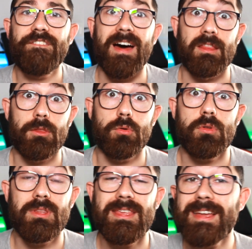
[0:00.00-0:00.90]
fatto
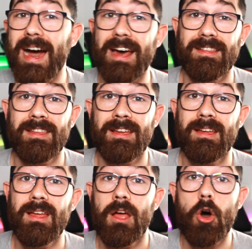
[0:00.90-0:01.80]
di
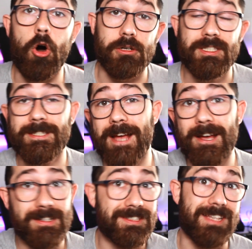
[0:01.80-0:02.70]
carne
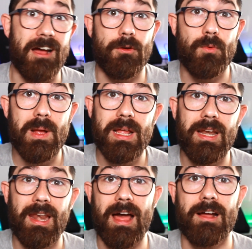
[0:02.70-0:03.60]
ossa, sangue,
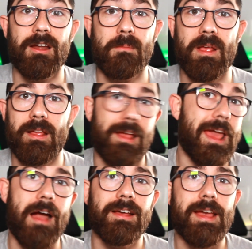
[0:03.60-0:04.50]
lacrime e
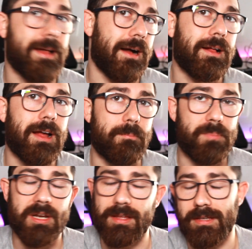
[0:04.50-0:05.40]
anche cacca
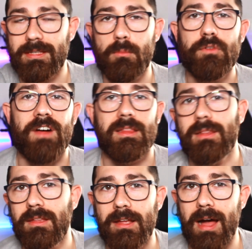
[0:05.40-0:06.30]
perché siamo
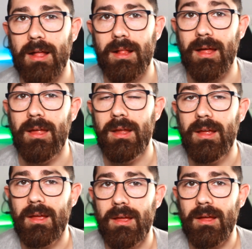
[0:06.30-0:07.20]
fatti di cacca.
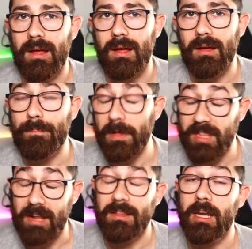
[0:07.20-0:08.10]

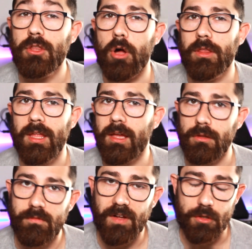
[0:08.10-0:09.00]
Tranne le donne che
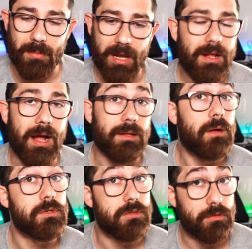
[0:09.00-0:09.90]
non fanno mai la cacca,
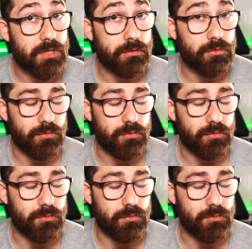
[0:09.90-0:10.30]
questo lo sanno